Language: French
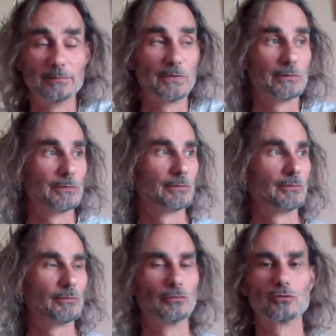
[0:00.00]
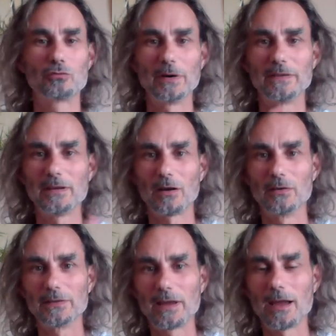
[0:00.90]
de, choisir
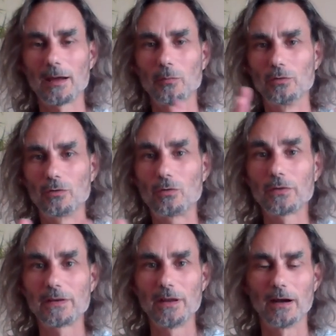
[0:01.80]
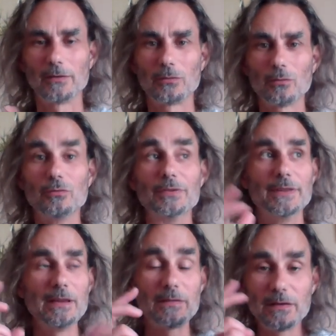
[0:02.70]
un terme ou une considération, une
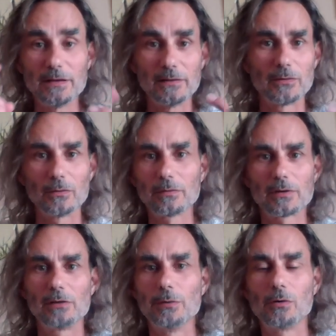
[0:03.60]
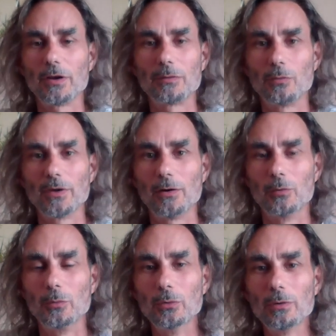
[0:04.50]
définition qui lui correspondra le
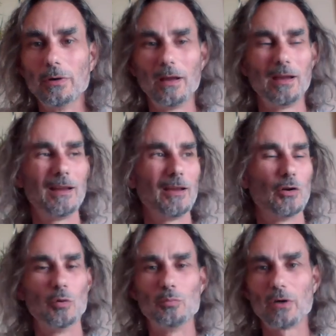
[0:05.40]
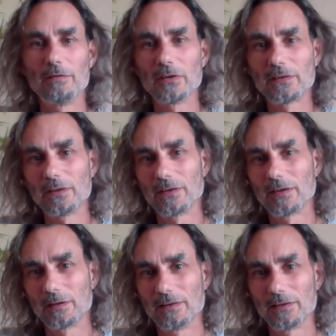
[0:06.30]
mieux euh, pour avancer dans
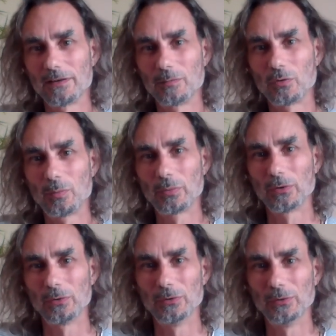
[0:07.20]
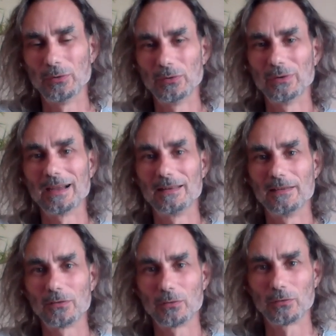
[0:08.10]
cette, dans cette propre euh,
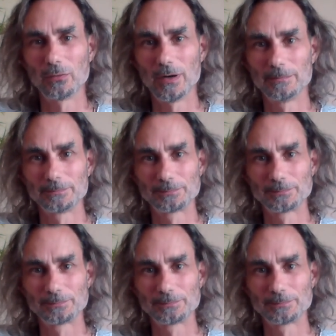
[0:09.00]
réalisation de soi.